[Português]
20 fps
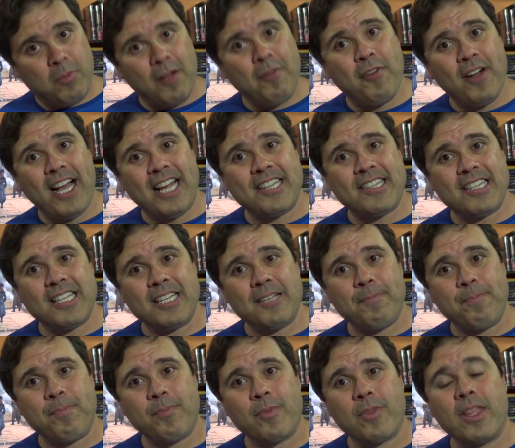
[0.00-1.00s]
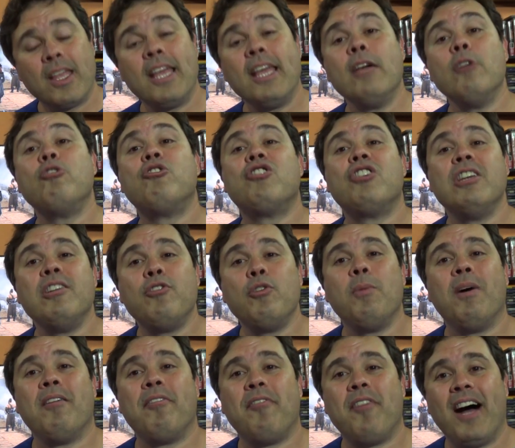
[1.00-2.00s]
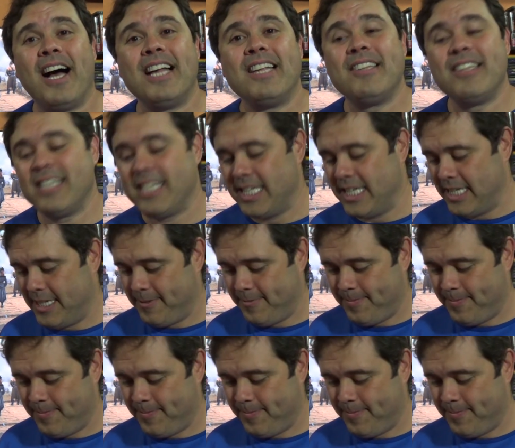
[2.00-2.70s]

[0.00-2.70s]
A fase. Eu tive uma fase